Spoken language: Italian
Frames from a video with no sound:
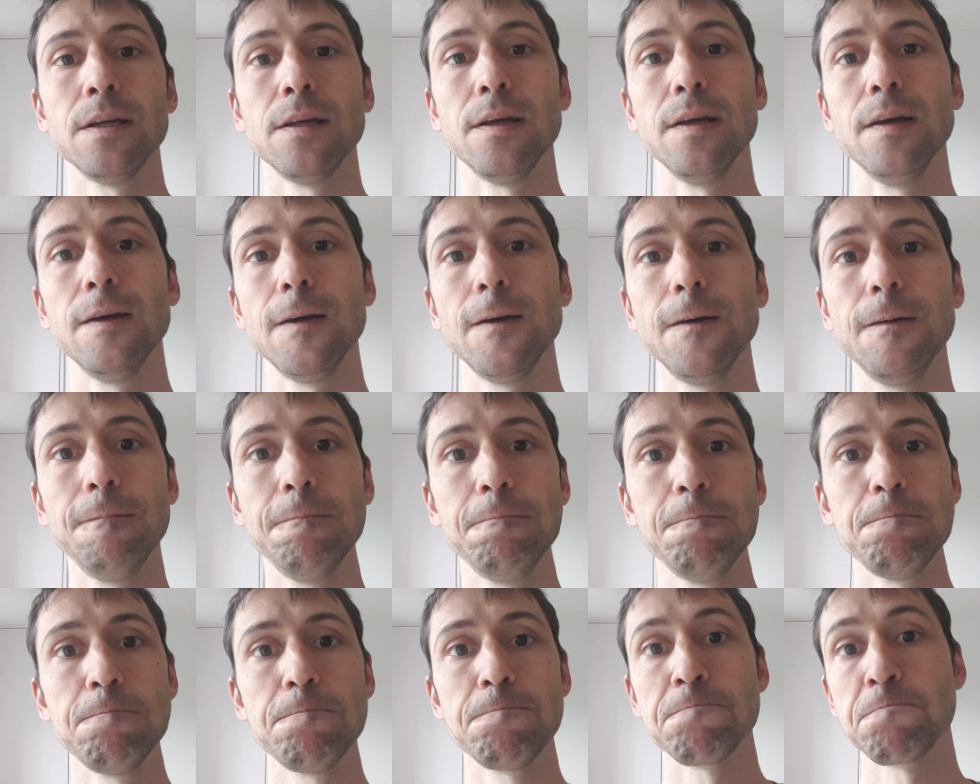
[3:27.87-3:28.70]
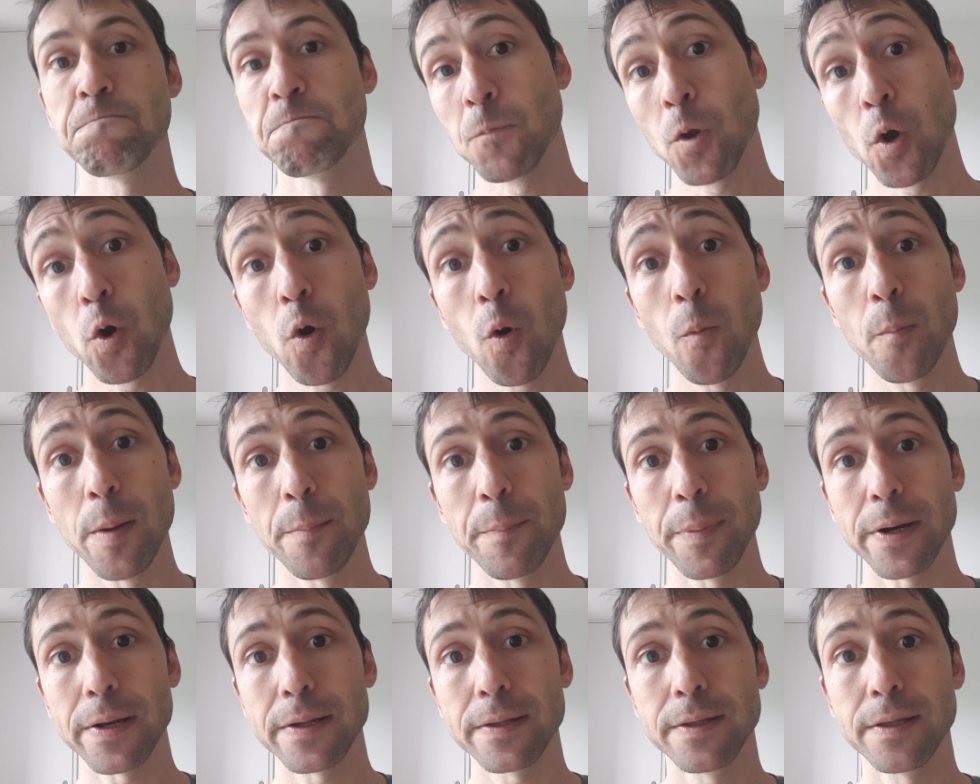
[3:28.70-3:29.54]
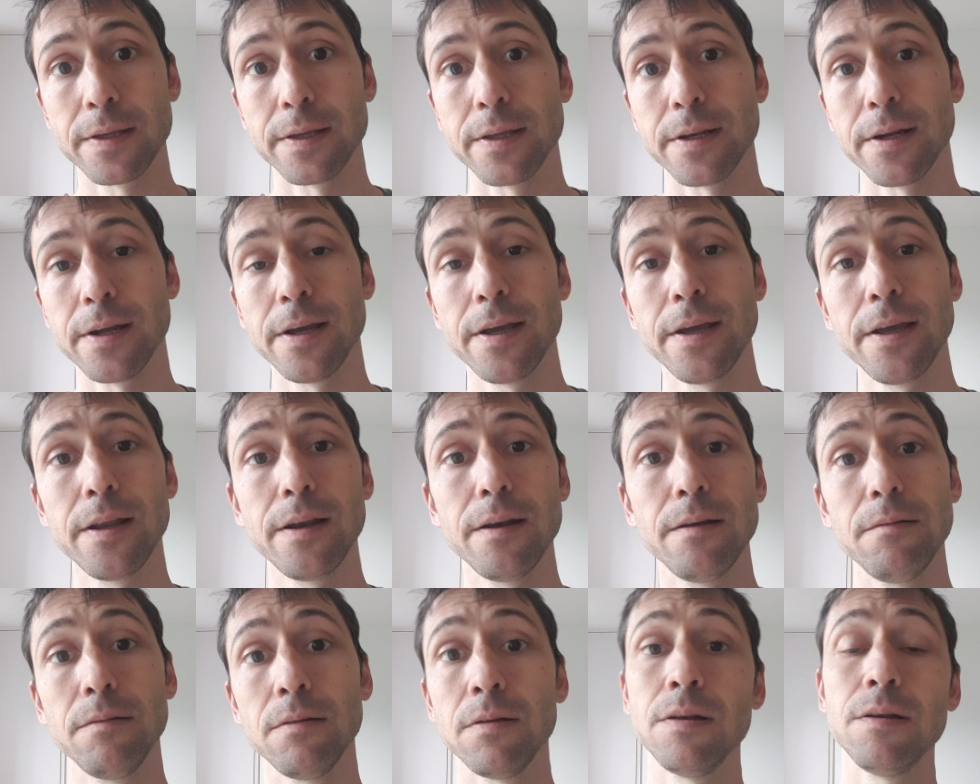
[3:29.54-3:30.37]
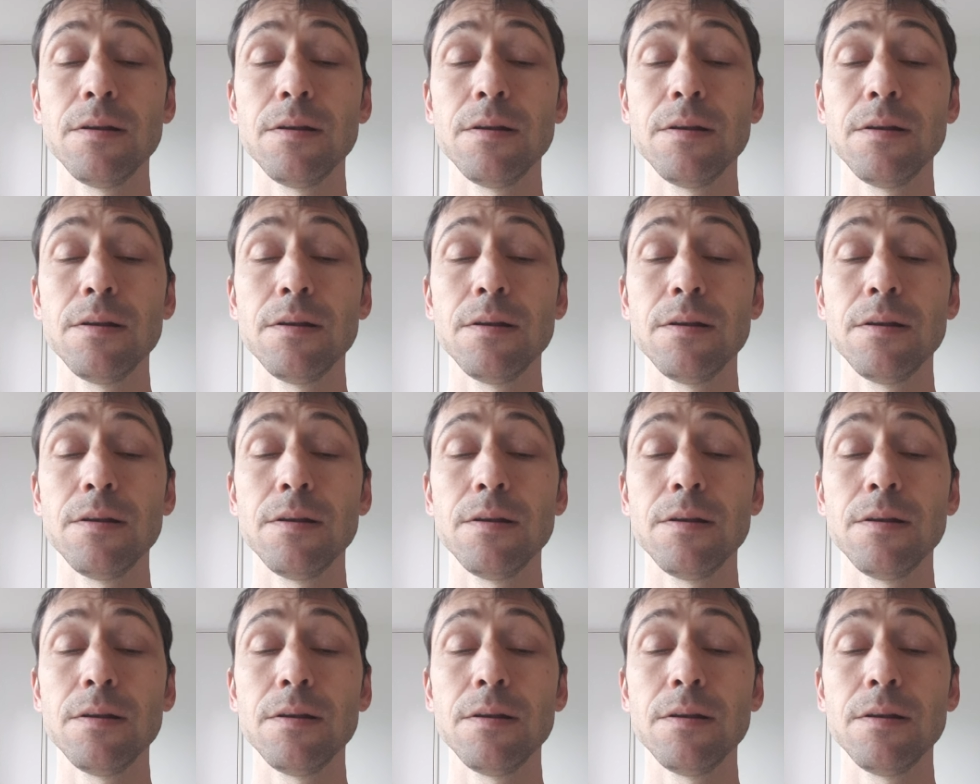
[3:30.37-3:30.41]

ehm, come partire? Eh,